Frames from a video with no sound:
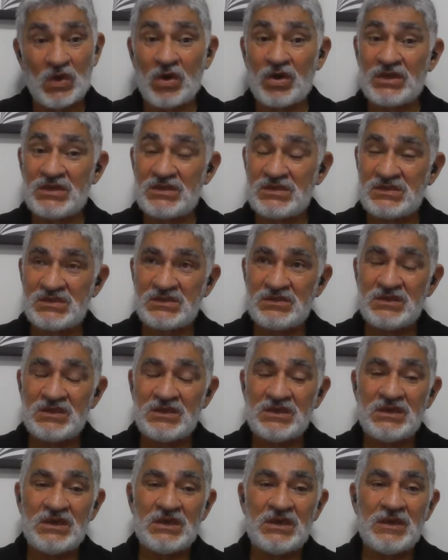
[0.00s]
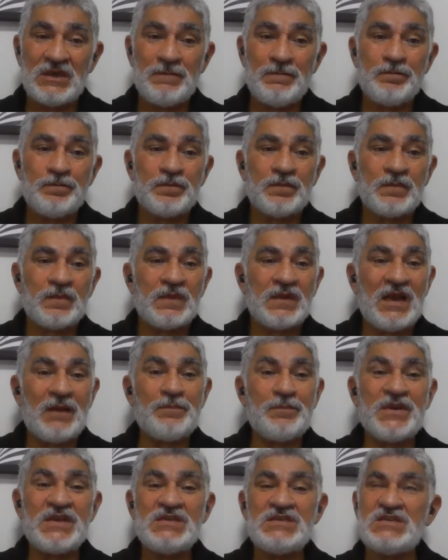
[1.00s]
Nós,
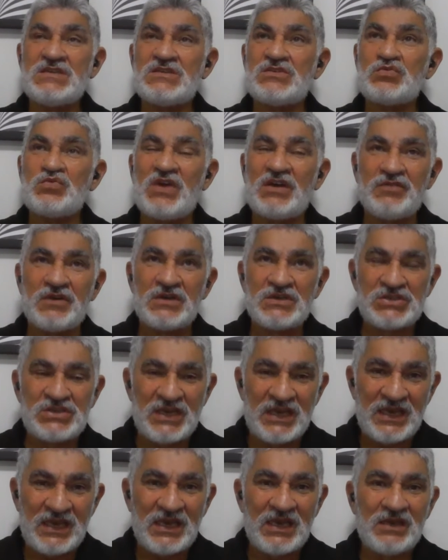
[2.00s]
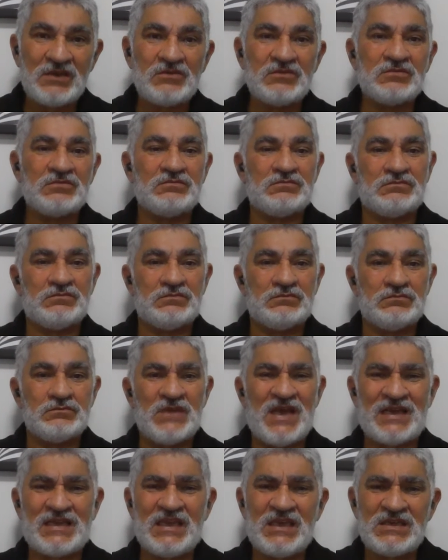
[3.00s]
aprendizes do Evangelho,
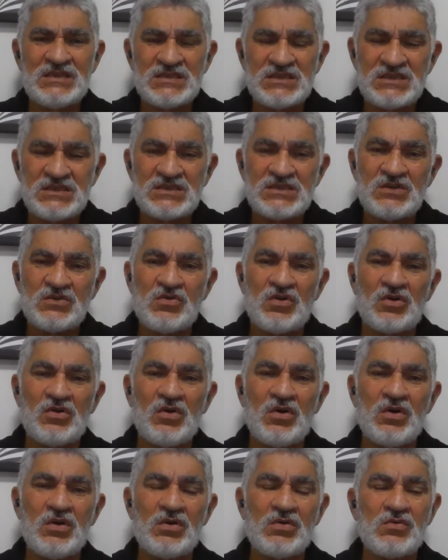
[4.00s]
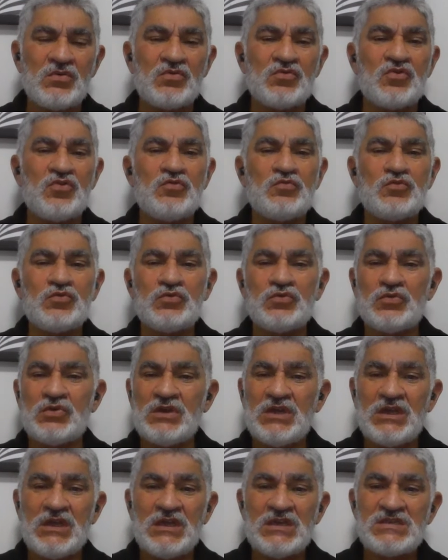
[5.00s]
aqueles que se colocam
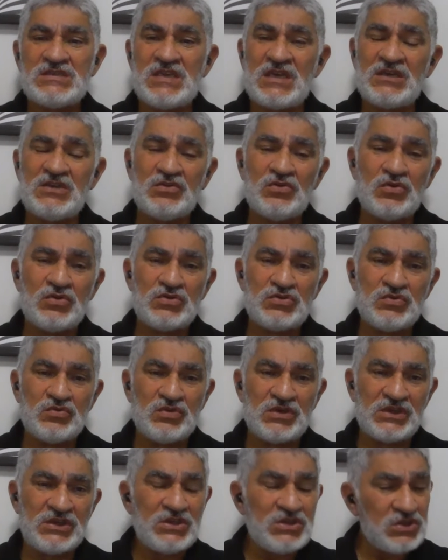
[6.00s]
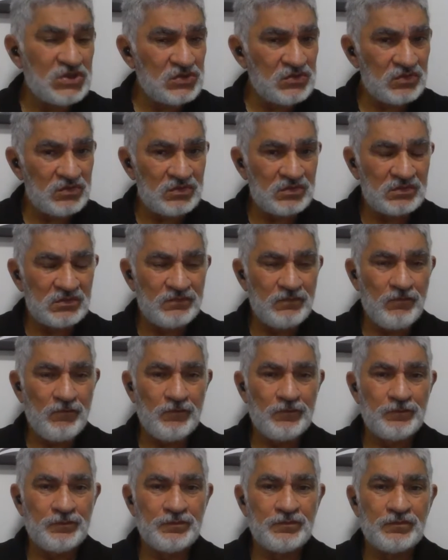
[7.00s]
como seguidores do Cristo,
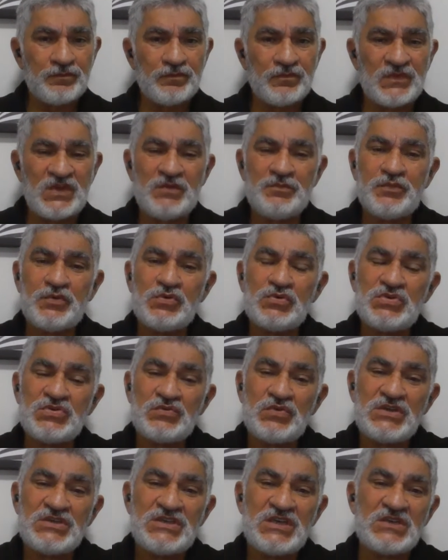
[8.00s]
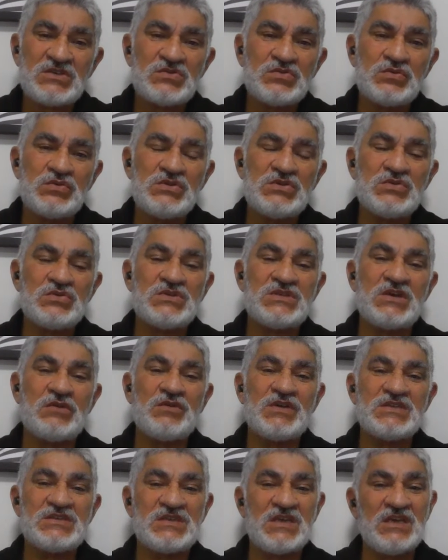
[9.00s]
que buscam em Jesus o
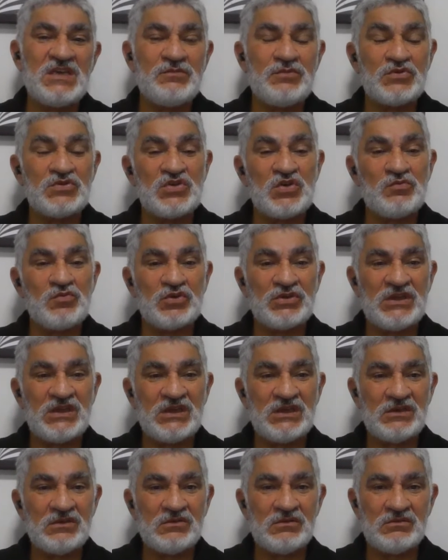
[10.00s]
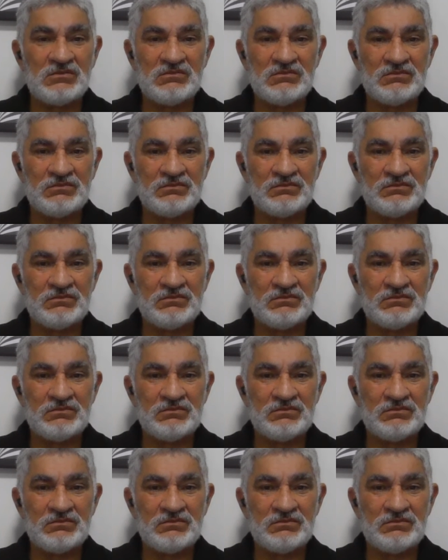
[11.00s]
seu exemplo, o seu modelo,